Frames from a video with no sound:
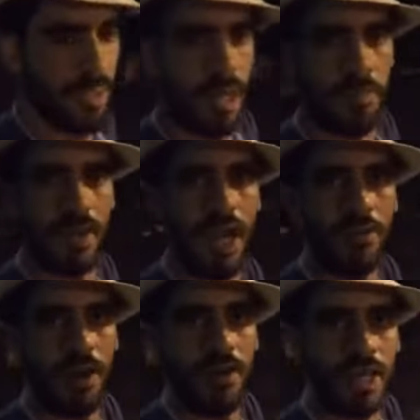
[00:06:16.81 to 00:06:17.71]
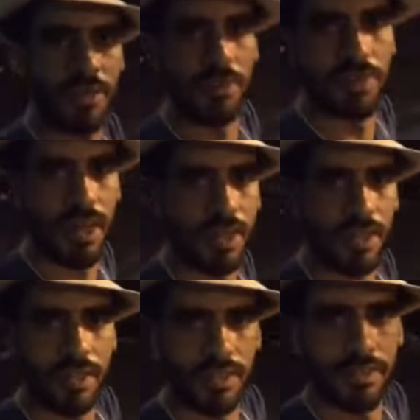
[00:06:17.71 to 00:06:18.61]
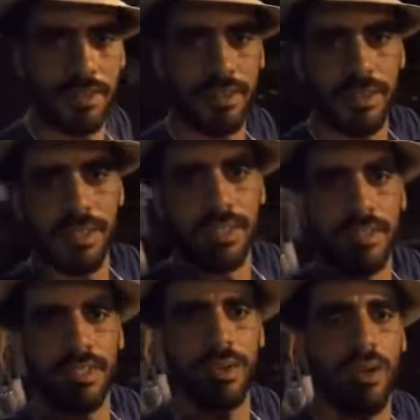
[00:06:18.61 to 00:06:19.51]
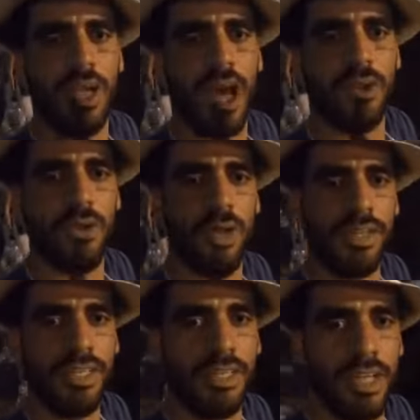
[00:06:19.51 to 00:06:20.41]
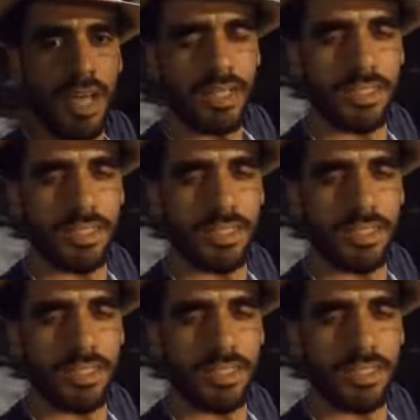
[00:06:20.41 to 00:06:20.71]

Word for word: Esperando a ver qué sucede si coge la luz el día.